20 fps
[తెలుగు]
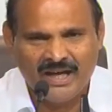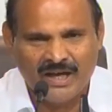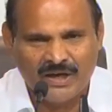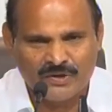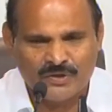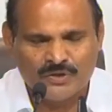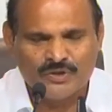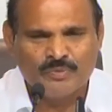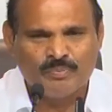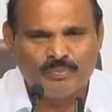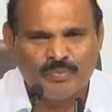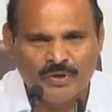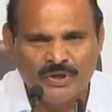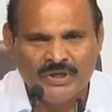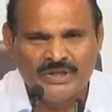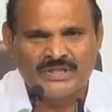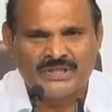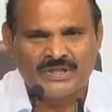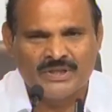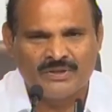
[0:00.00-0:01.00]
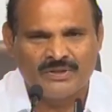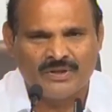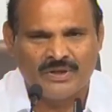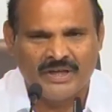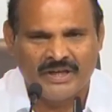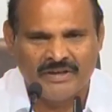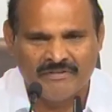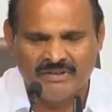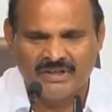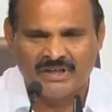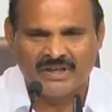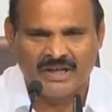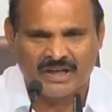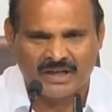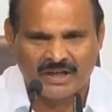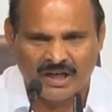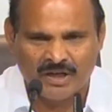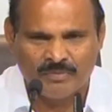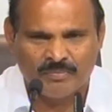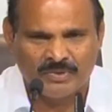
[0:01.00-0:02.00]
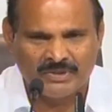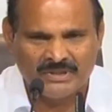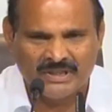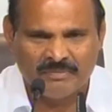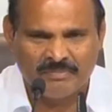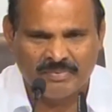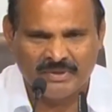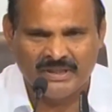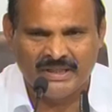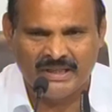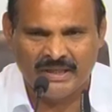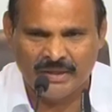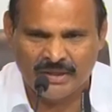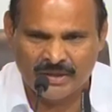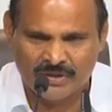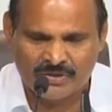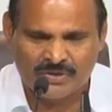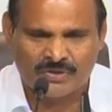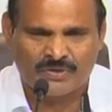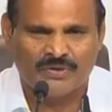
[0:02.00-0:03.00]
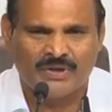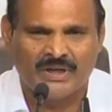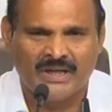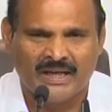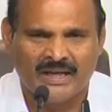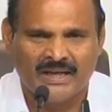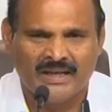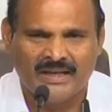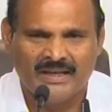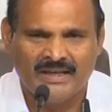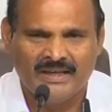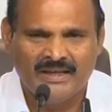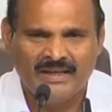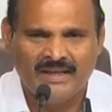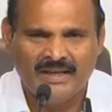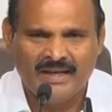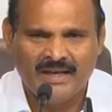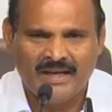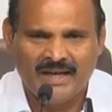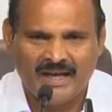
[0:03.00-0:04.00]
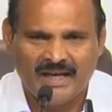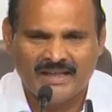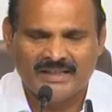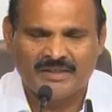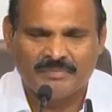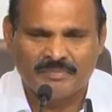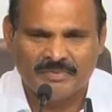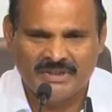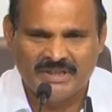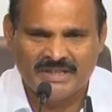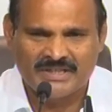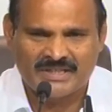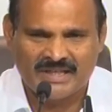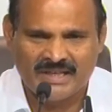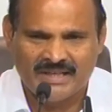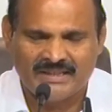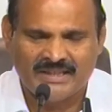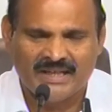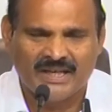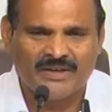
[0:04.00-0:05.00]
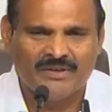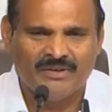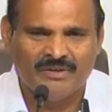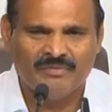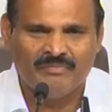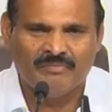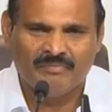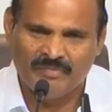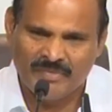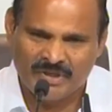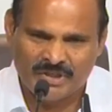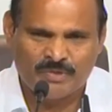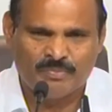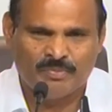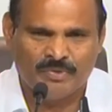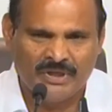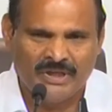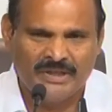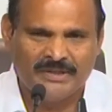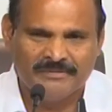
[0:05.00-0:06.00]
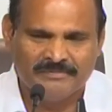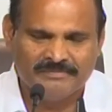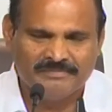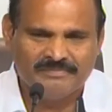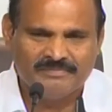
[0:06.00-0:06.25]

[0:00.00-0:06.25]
ఆ రోజు పోలీసులతో ఏ విధంగా కాల్పులు జరిపింది ఈ రోజు కూడా ఆంధ్రప్రదేశ్ రైతాంగం మర్చిపోలేదు